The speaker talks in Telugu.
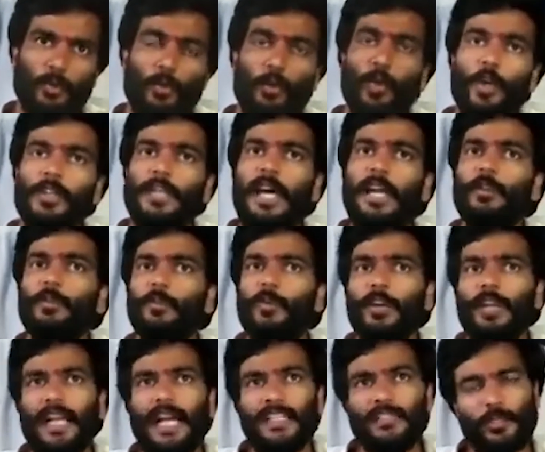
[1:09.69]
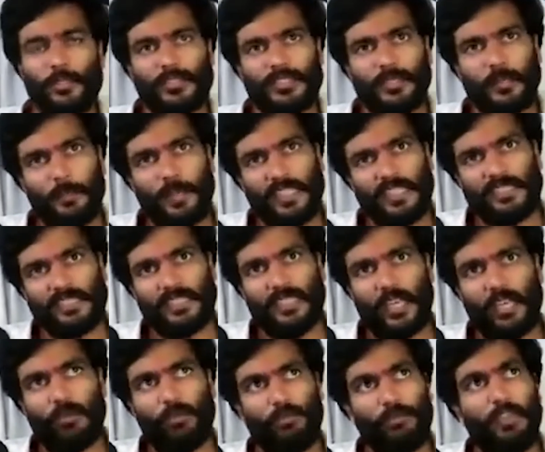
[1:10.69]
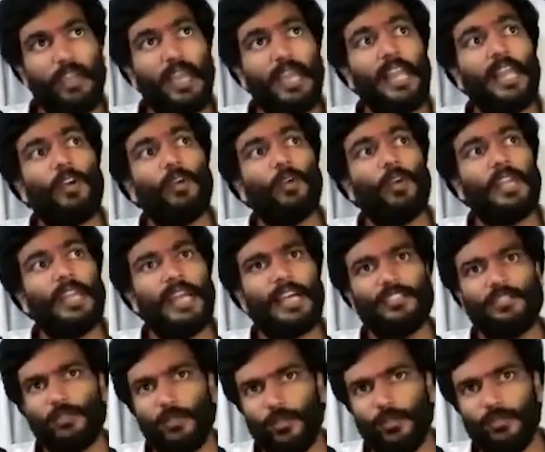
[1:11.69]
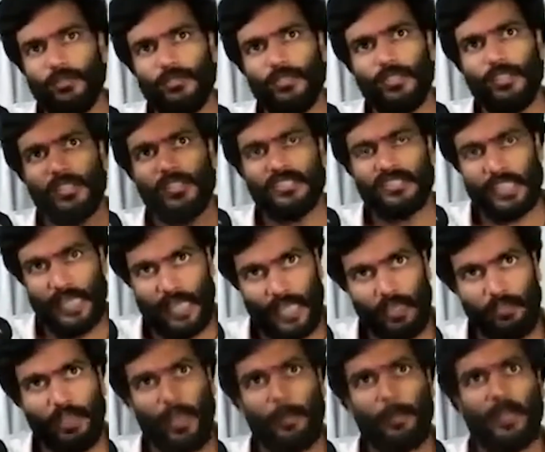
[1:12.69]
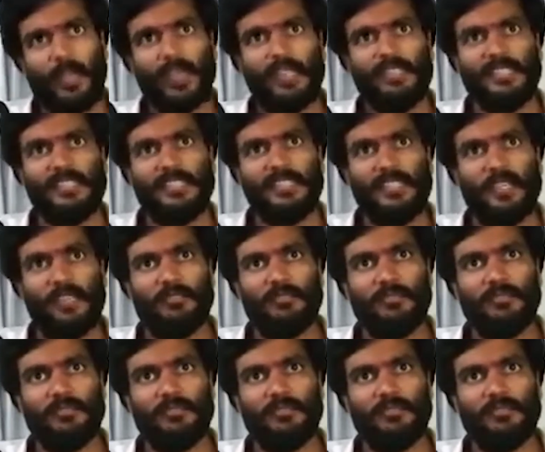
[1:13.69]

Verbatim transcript: కోటాను కోట్ల ఆస్తులు సంపాదించినారు వేల కోట్ల ఆస్తులు సారాయి వ్యాపారాలు చేసినారు